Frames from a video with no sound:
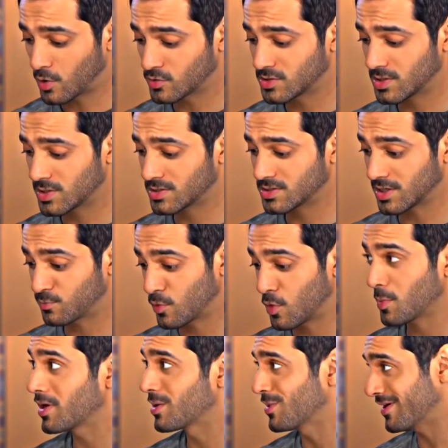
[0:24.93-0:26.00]
बाबूजी के
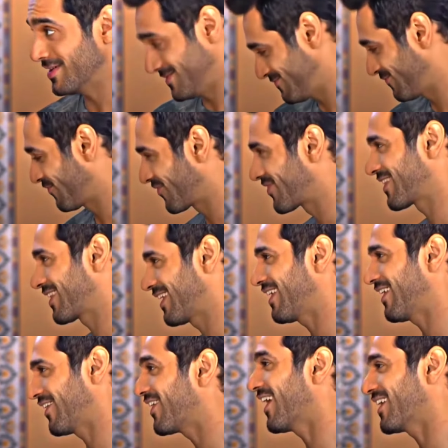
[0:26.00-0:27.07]
जख्मों पे नमक
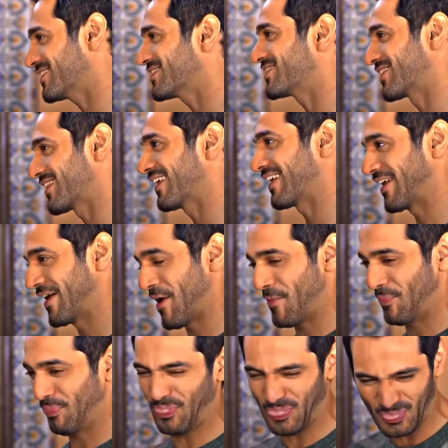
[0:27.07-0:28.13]
यहाँ से छिड़का गया
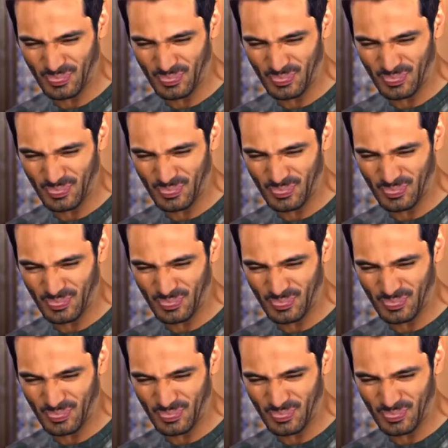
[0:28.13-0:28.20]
